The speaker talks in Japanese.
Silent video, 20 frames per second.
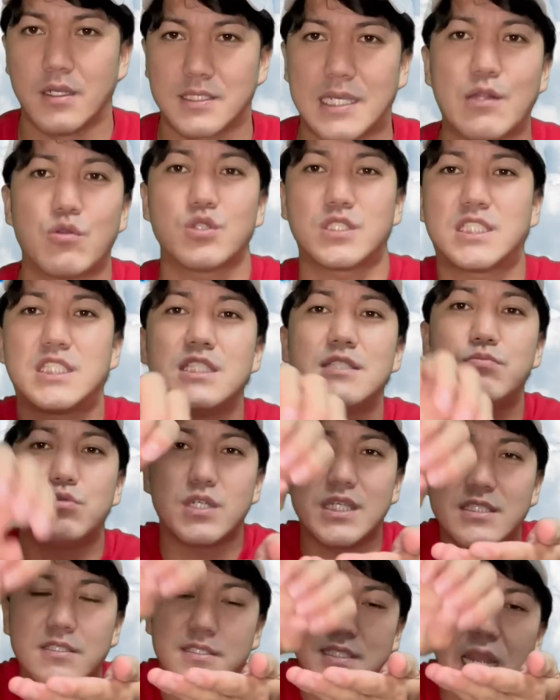ちゃんと
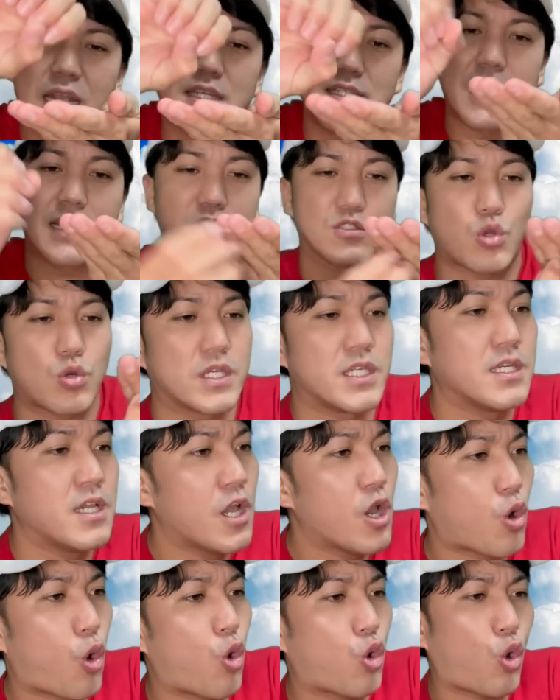シーブリーズ手に出すとき、
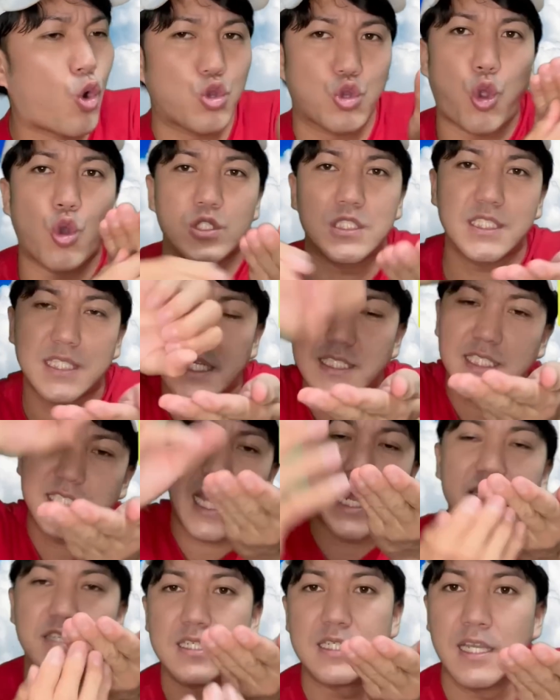ここ閉じて
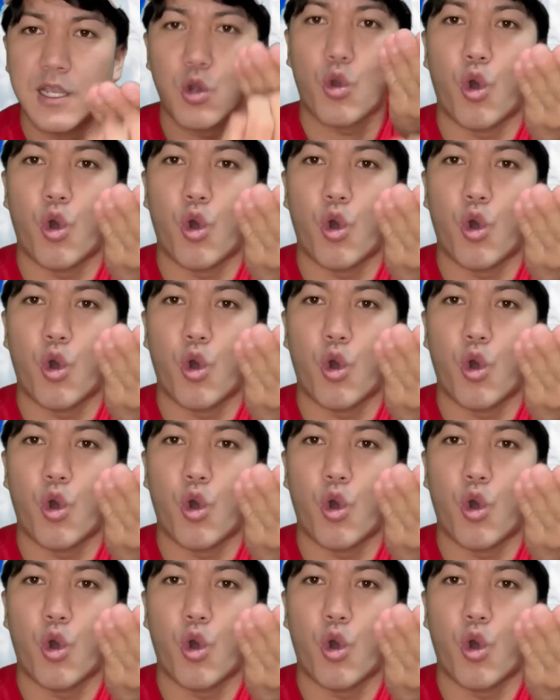下に